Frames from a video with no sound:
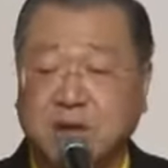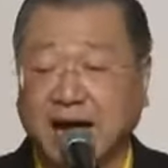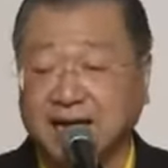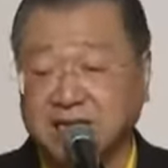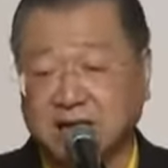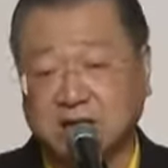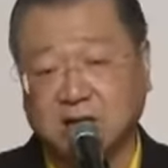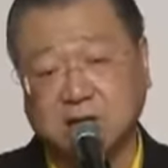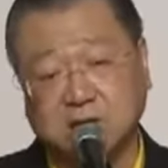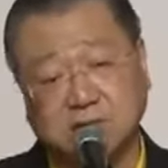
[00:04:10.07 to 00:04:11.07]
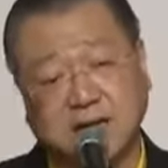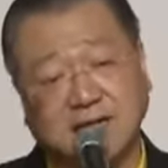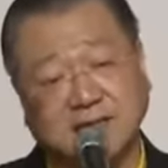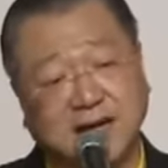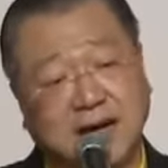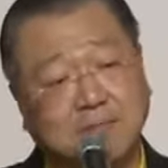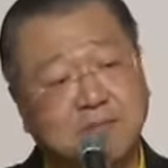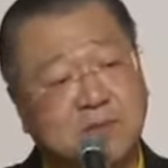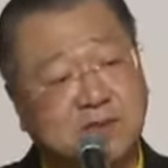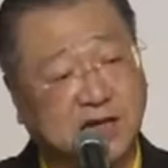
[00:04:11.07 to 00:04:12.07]
台长告诉大家，
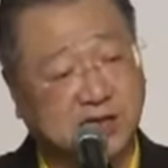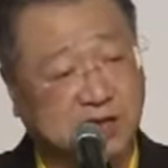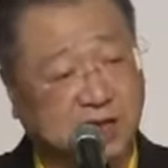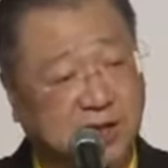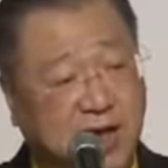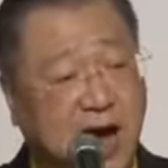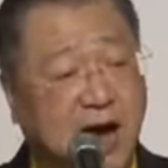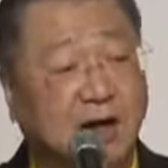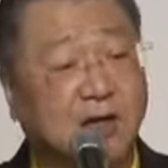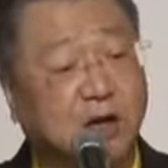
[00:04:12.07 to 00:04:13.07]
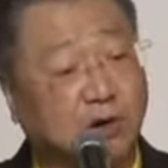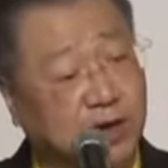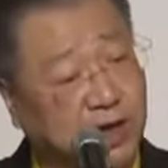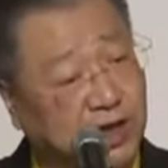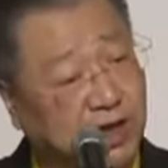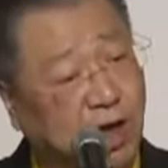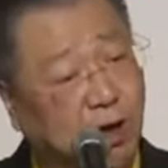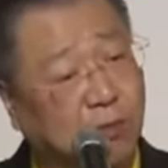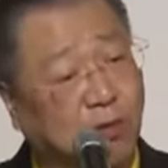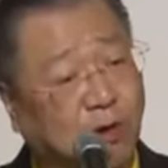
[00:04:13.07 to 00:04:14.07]
在沈阳有一个
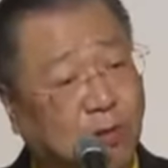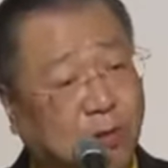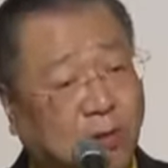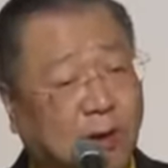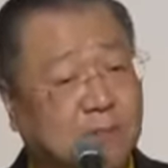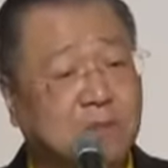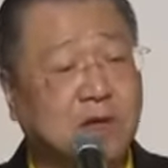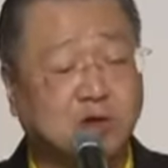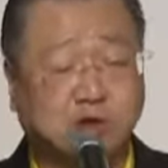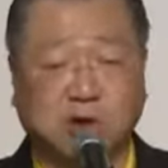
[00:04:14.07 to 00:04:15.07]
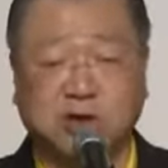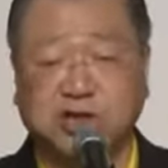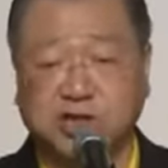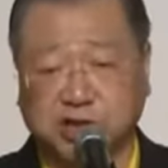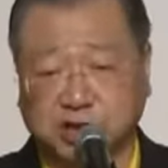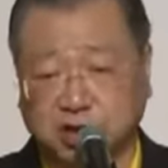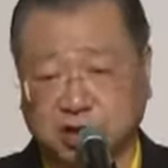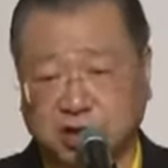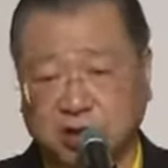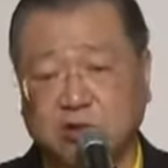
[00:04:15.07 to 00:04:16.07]
老伯伯坐汽
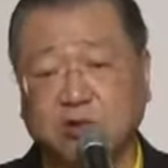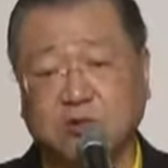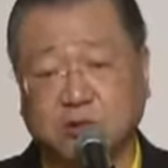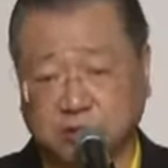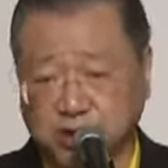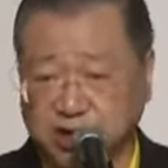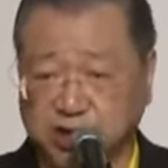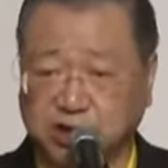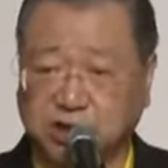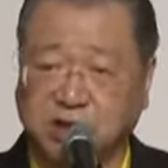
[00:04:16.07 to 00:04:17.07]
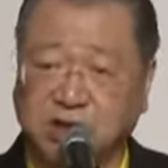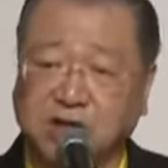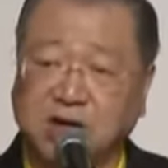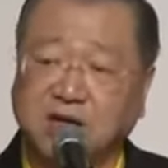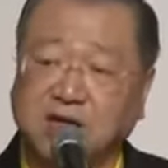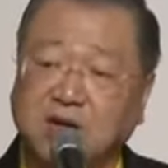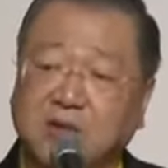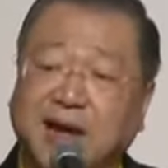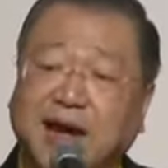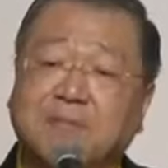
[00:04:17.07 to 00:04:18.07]
车，公共汽车，
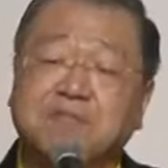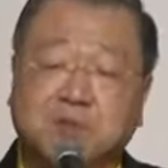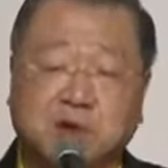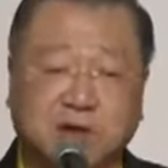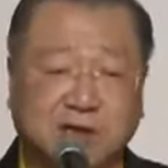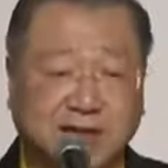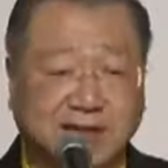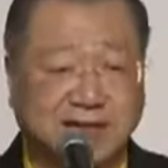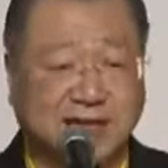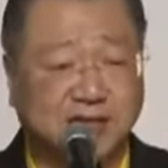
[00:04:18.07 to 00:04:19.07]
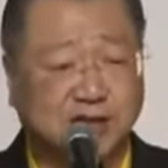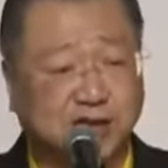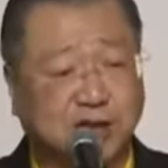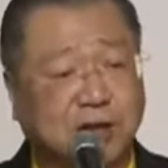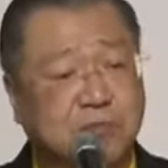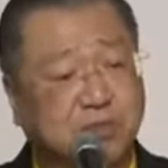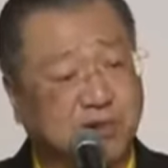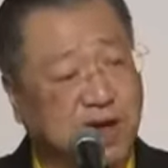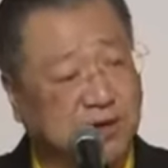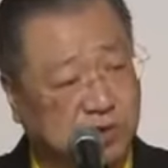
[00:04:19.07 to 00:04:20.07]
因为有一个年轻人
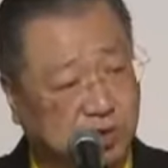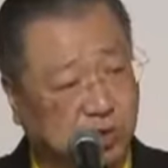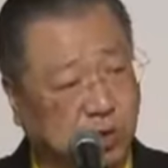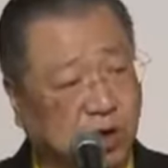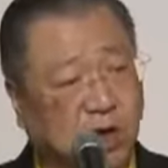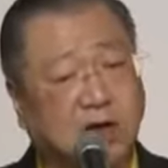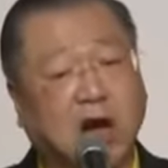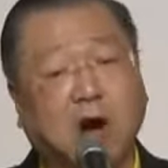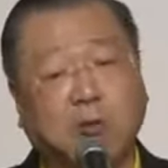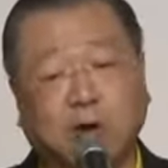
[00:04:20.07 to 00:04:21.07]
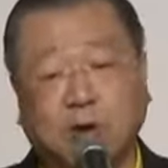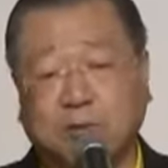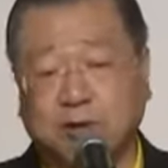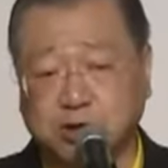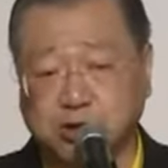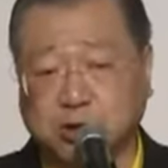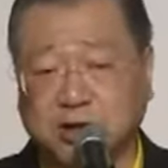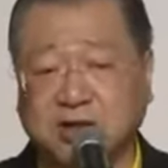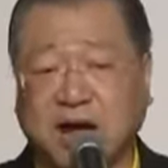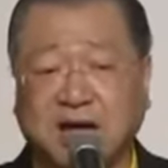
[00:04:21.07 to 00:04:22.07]
不让坐，老伯伯
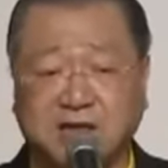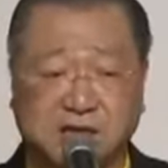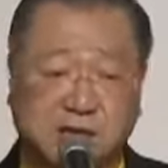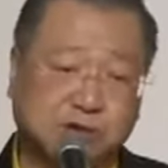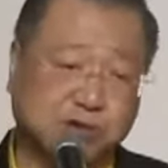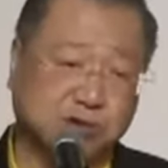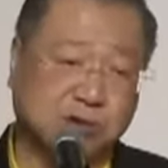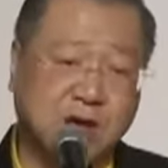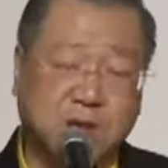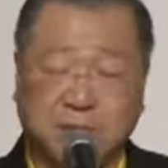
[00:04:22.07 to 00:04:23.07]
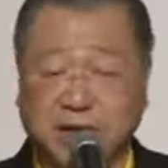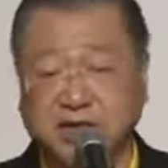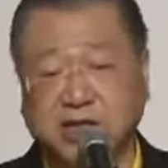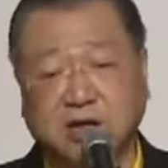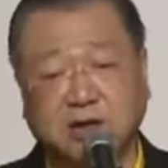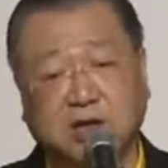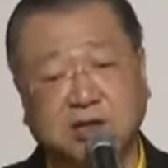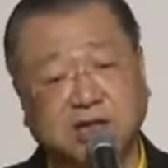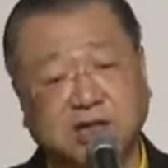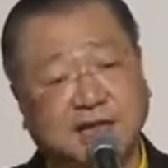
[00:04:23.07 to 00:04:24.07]
说了他一句，没想
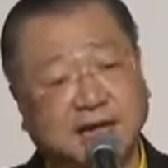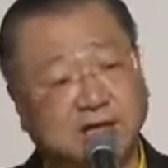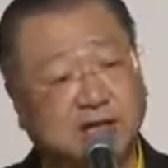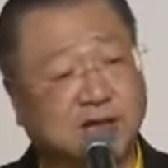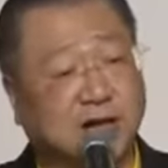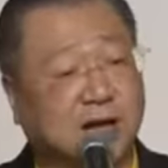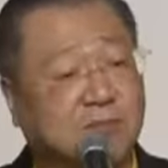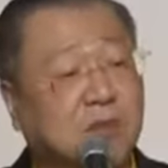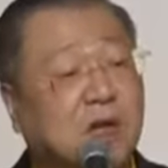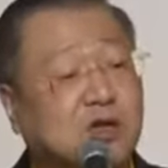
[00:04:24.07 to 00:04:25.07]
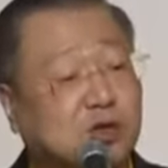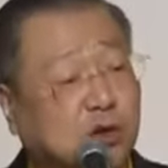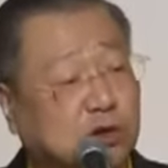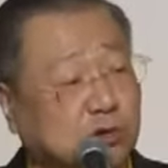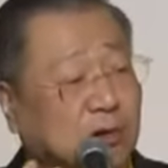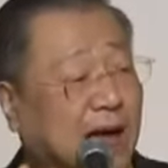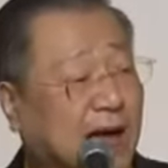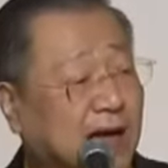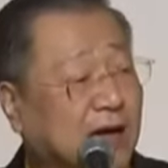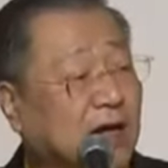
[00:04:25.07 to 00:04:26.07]
到这个年轻人说出
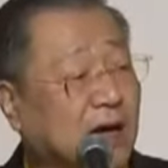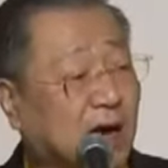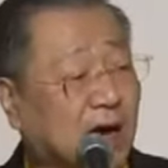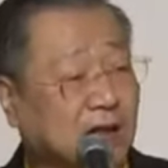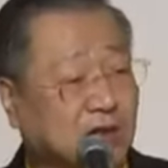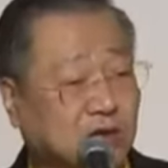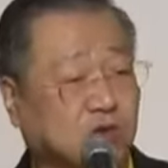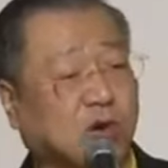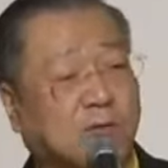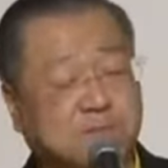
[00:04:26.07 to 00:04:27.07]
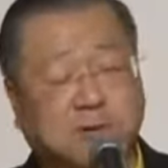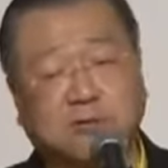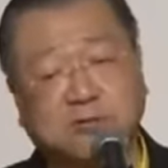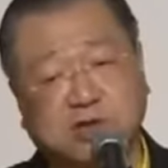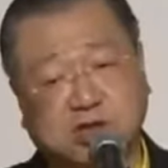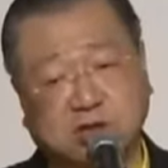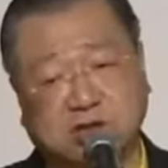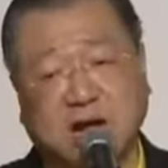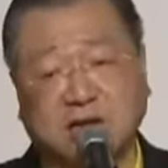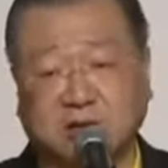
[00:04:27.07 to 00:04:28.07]
来很多讽
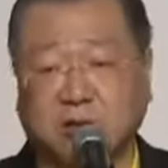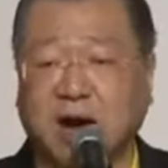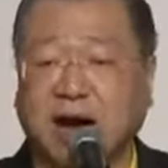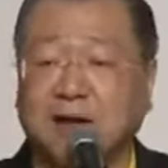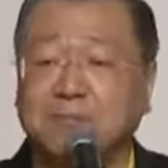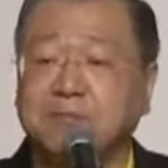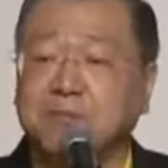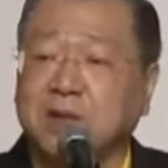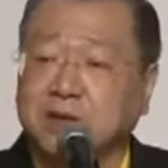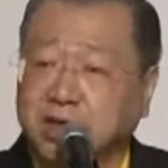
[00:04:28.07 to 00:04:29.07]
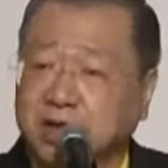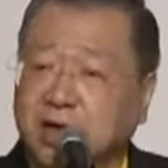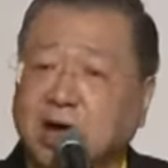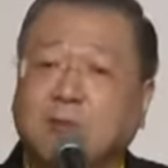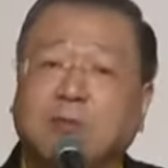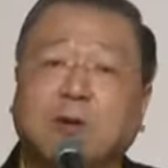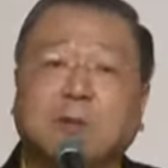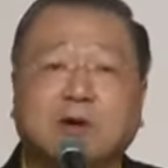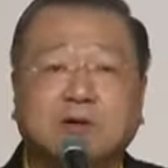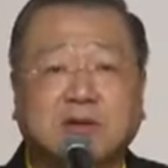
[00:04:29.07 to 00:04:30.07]
刺的话，这个老伯
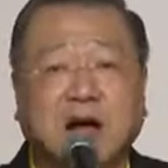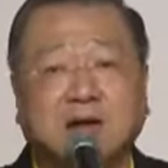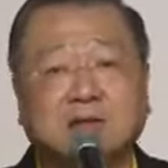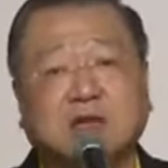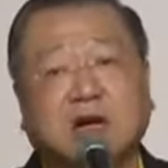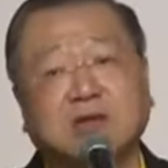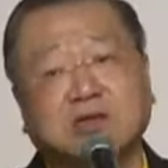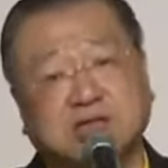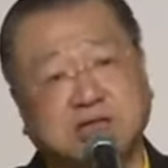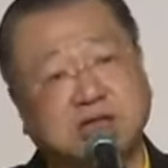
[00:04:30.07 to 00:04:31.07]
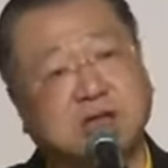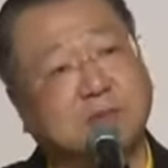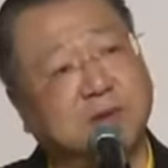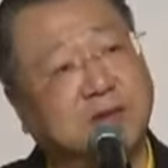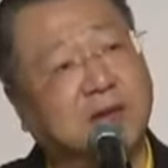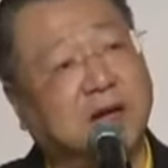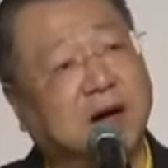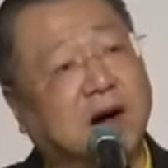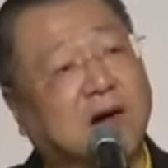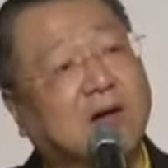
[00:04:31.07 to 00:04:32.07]
伯当场气得不得
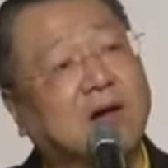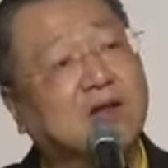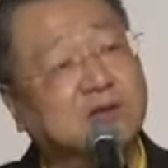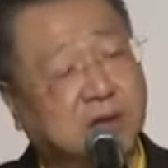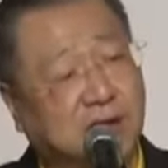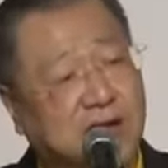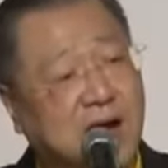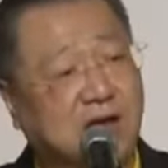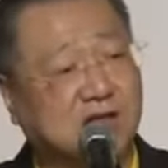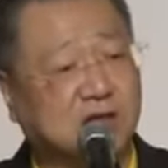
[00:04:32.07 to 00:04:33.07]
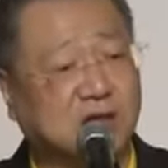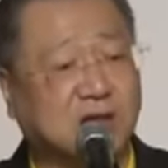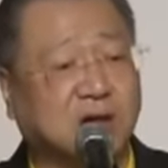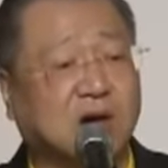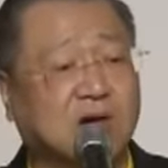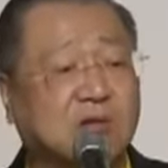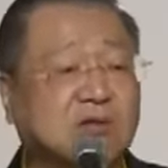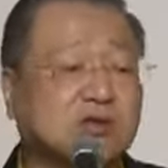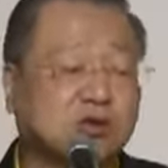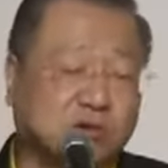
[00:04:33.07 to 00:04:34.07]
了，血压升高。
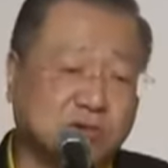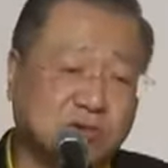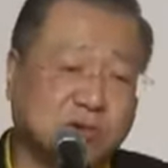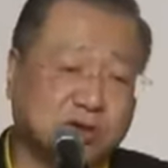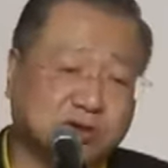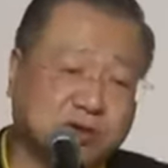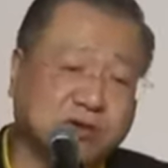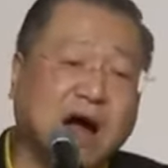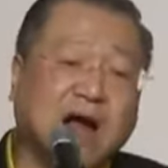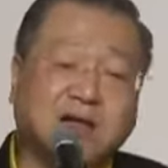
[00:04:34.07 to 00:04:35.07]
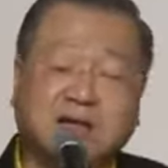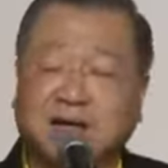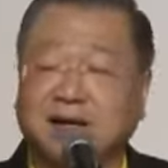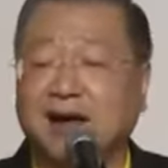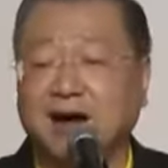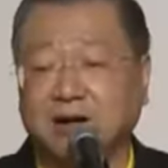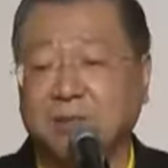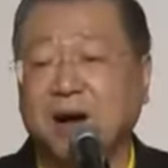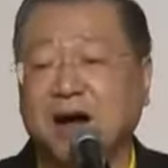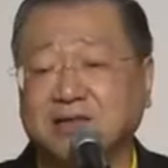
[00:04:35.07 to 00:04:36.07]
冲过去打了他两
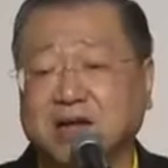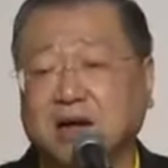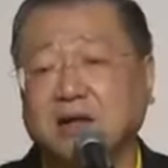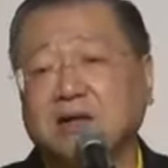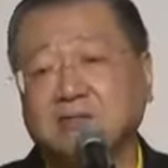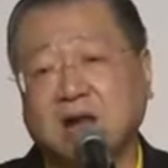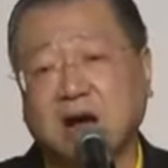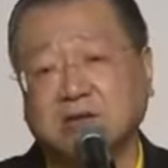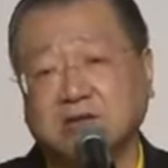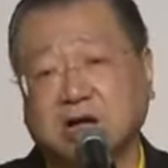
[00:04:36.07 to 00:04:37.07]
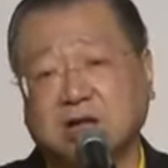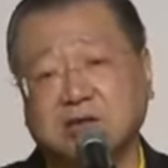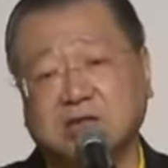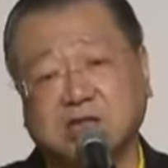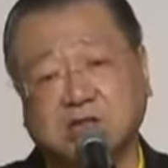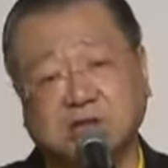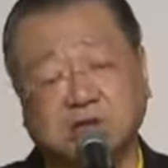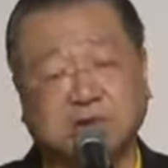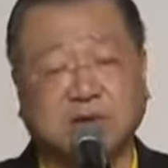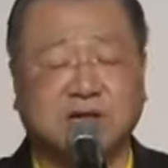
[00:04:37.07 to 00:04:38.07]
个巴掌，当场
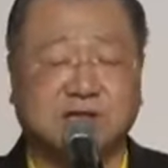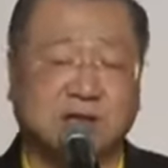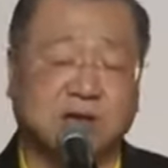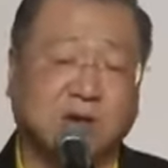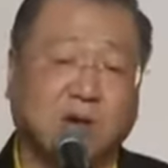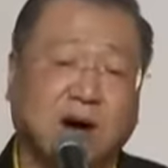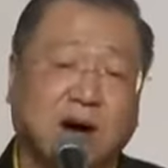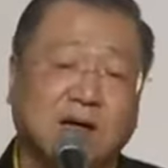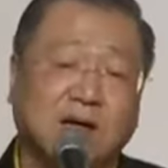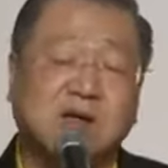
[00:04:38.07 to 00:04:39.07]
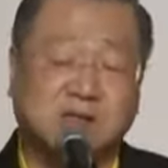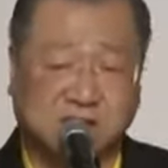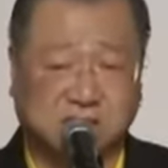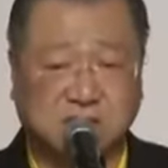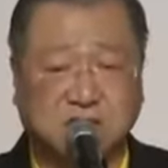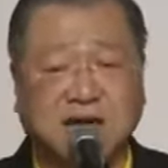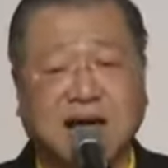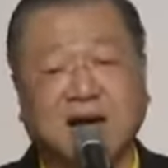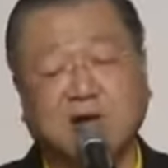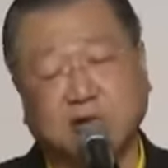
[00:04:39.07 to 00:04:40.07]
气绝身亡，死
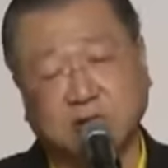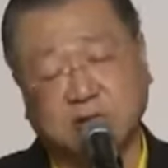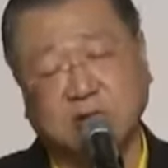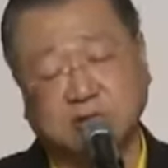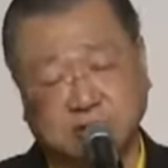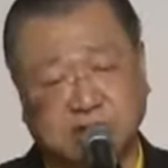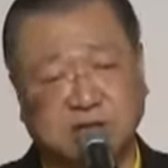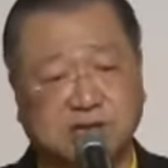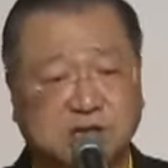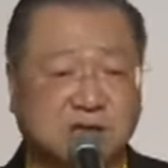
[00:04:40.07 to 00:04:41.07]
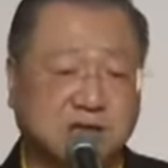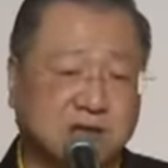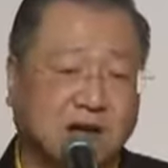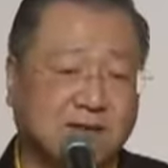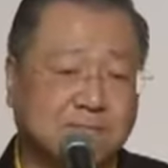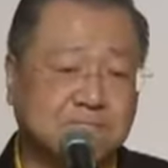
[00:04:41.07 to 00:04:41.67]
在公共汽车上。